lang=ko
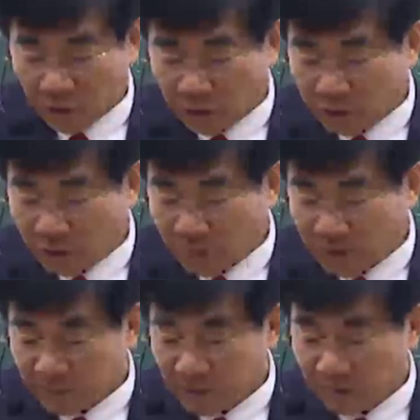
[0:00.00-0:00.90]
결론적으로
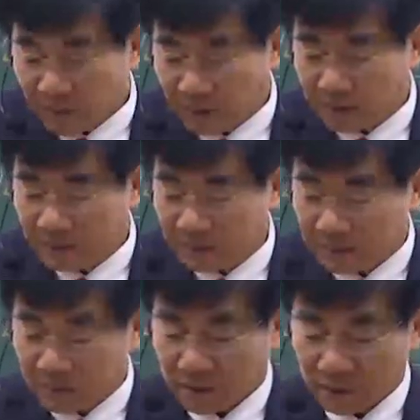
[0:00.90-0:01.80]
말씀드리면
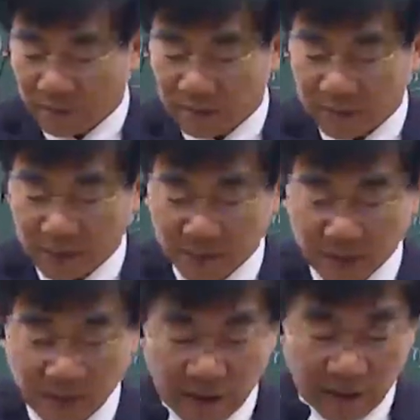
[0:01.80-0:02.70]
결론
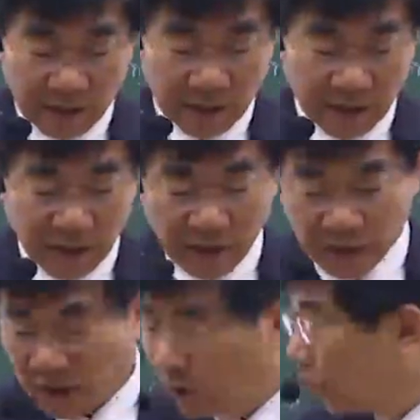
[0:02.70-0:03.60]
말씀드리면 이
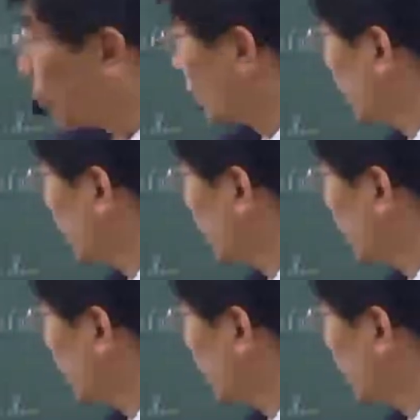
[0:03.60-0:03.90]
일곱